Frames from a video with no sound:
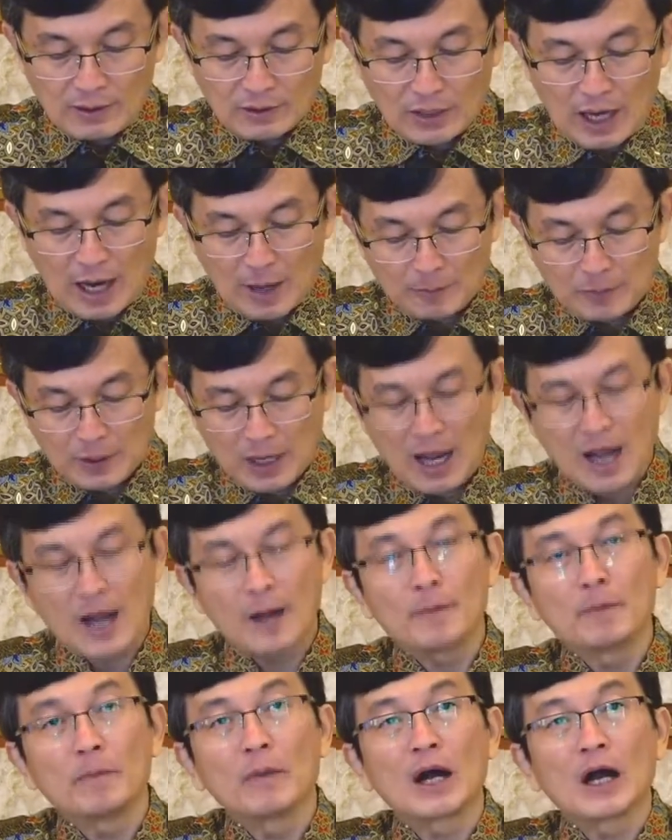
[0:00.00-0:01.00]

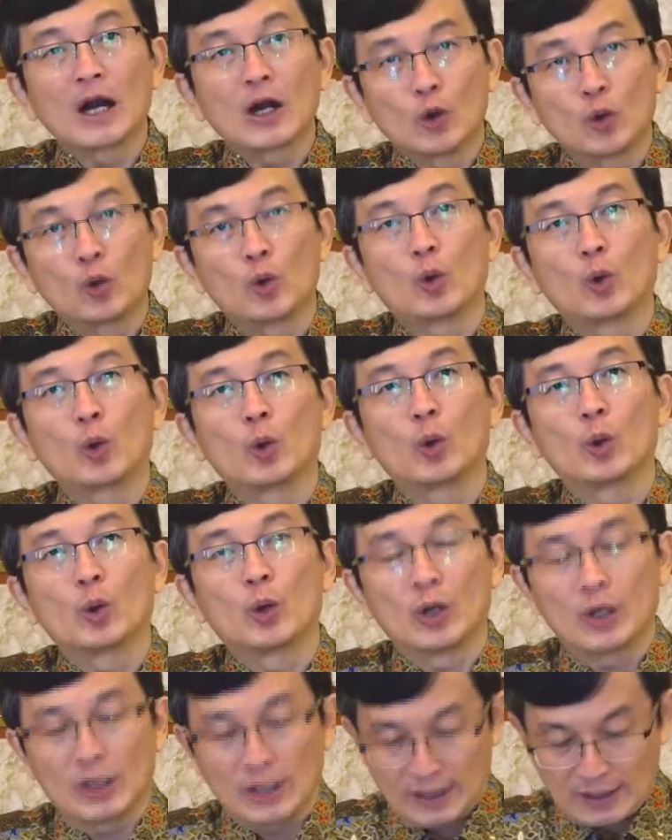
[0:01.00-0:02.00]
Abraham mengeluh
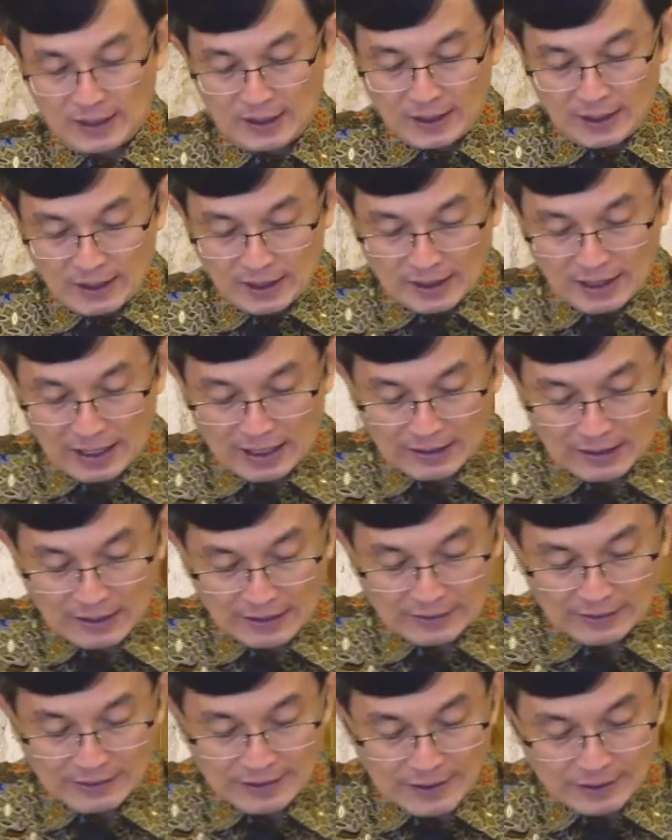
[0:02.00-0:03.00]
karena
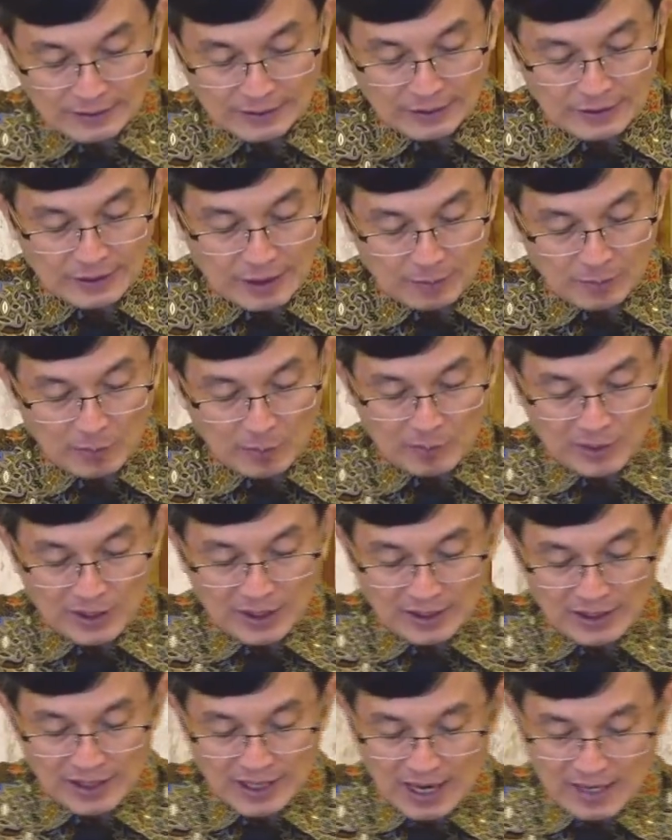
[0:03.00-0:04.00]
dia tidak
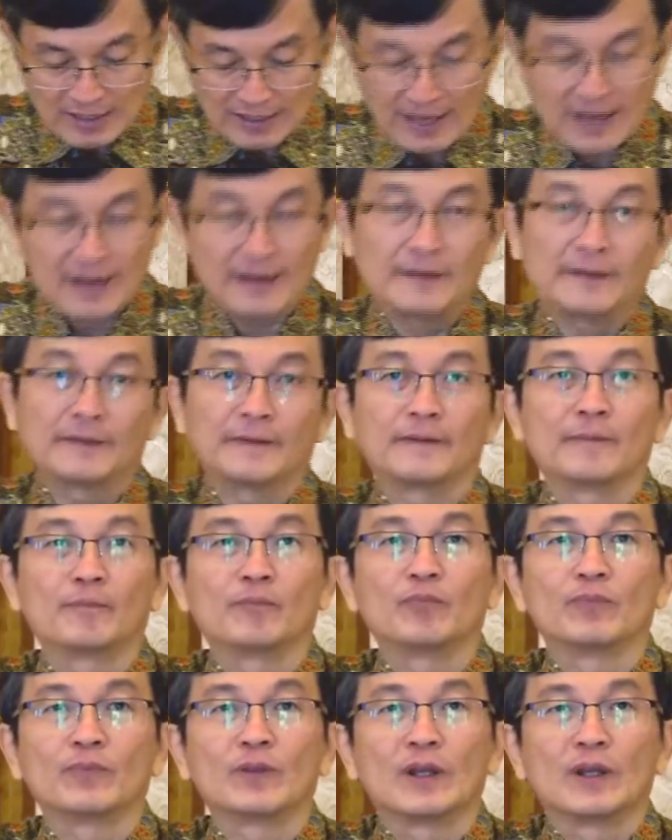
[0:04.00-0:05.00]
memiliki anak.
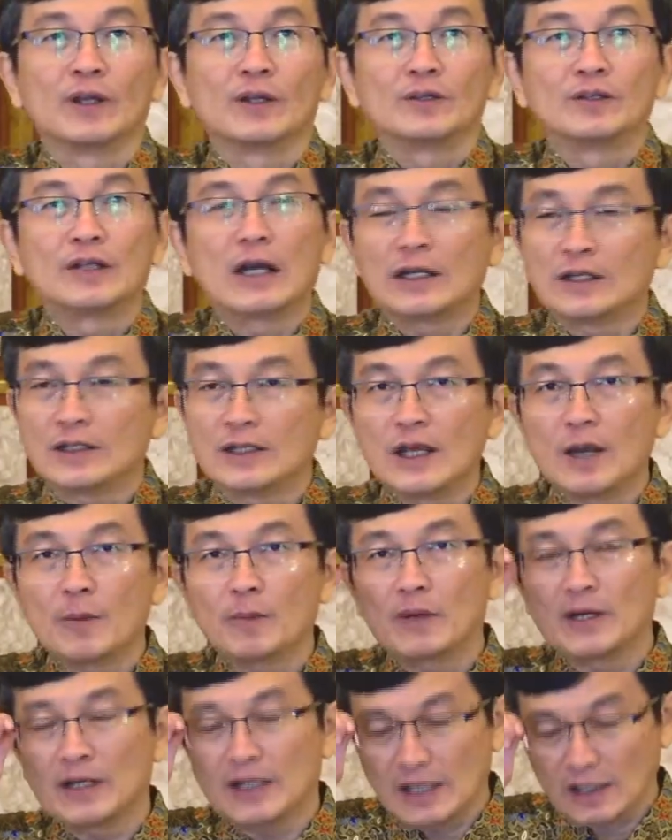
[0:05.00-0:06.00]
Dan dia
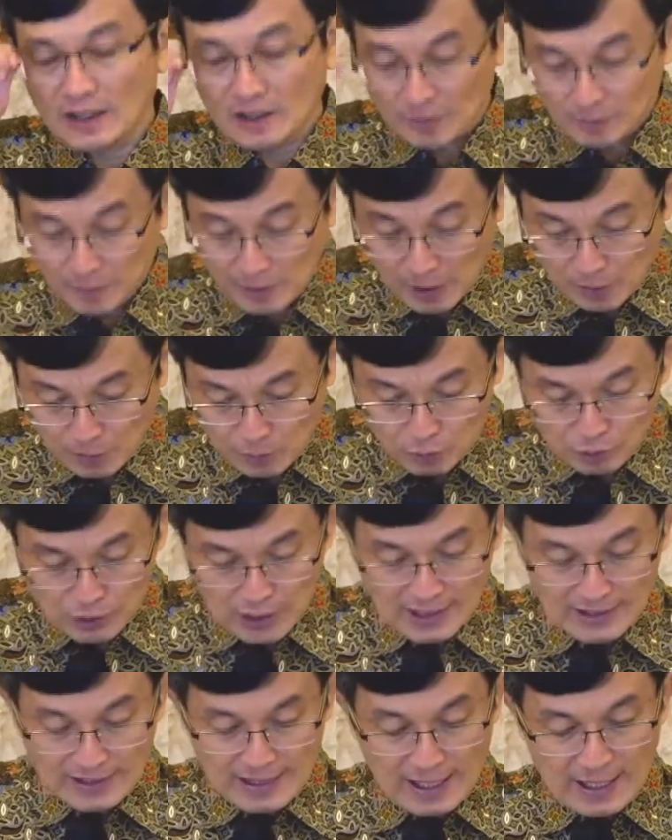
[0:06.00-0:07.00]
melihat kepada
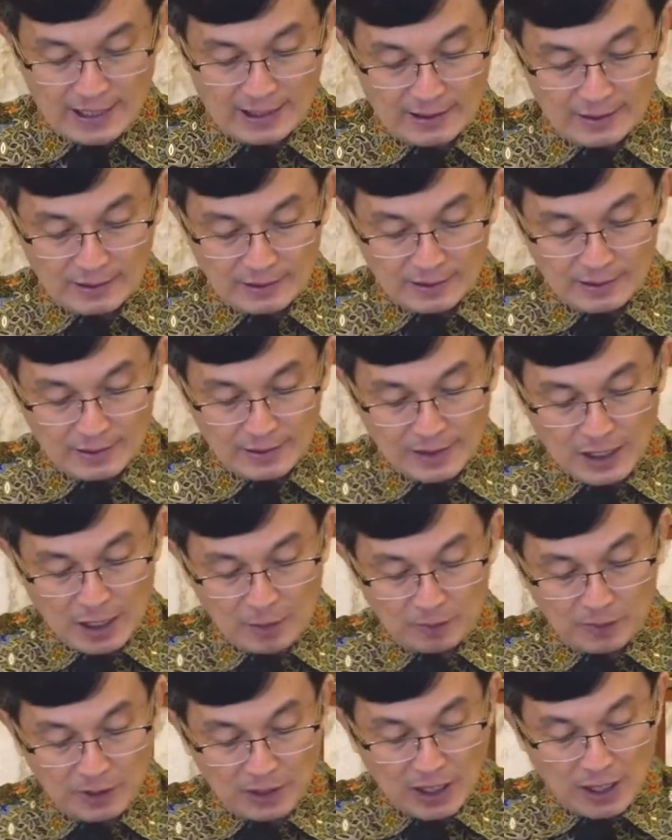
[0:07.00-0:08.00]
budaknya yang
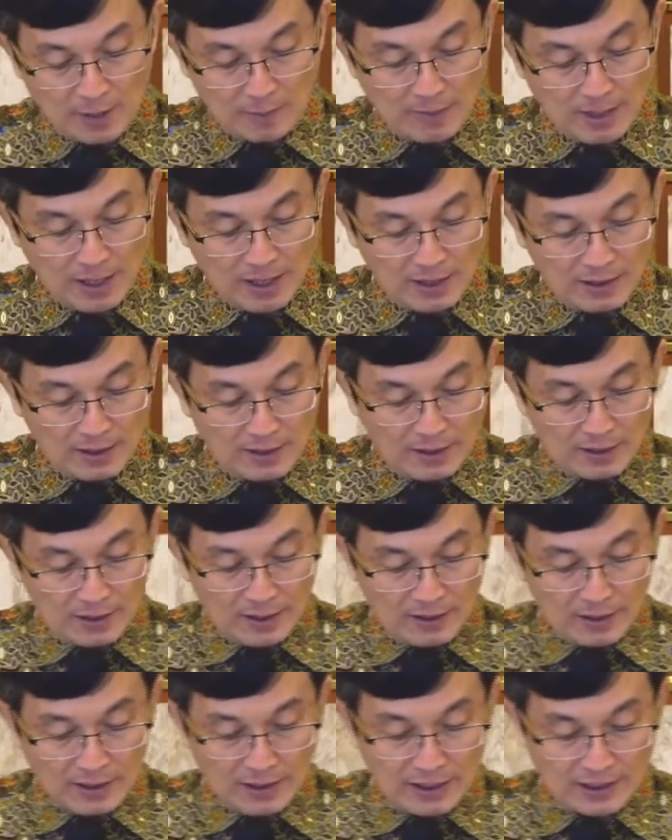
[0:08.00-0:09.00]
bernama
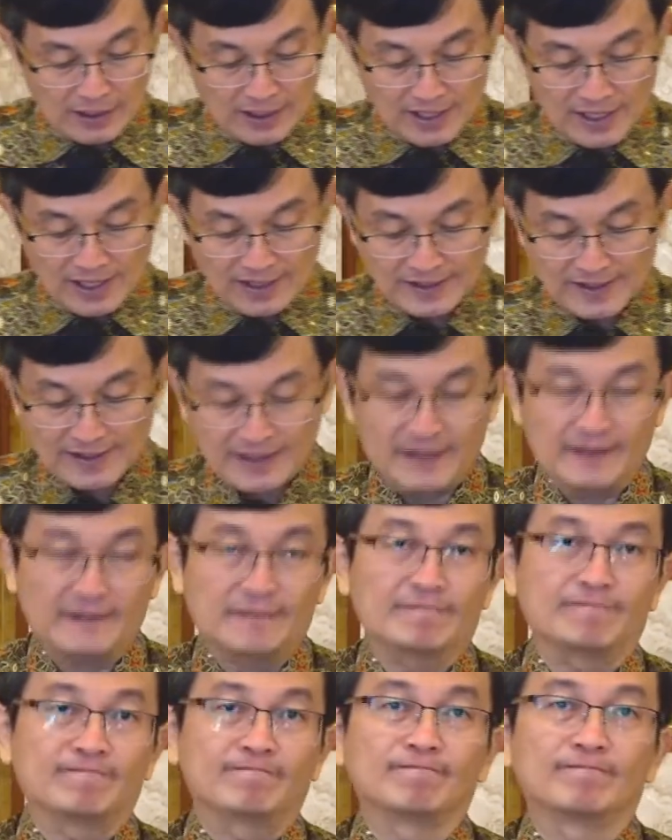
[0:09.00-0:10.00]
Eliezer,
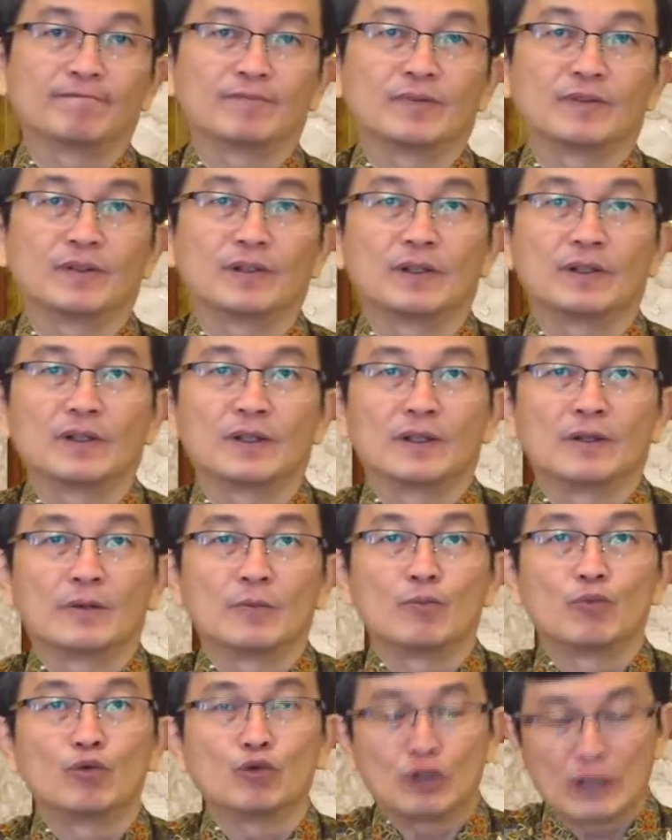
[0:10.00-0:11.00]

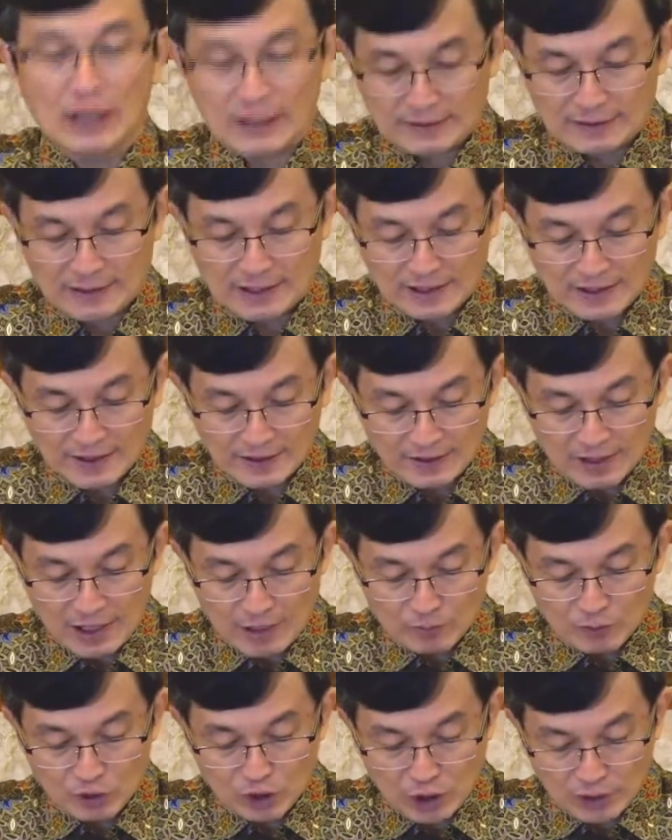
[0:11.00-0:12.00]
budak dari
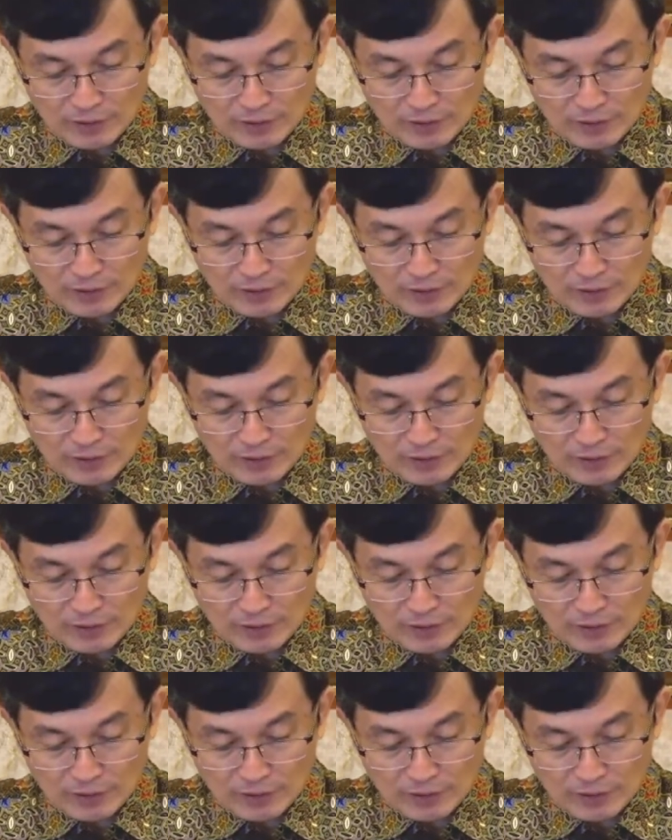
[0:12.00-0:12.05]
Damsyik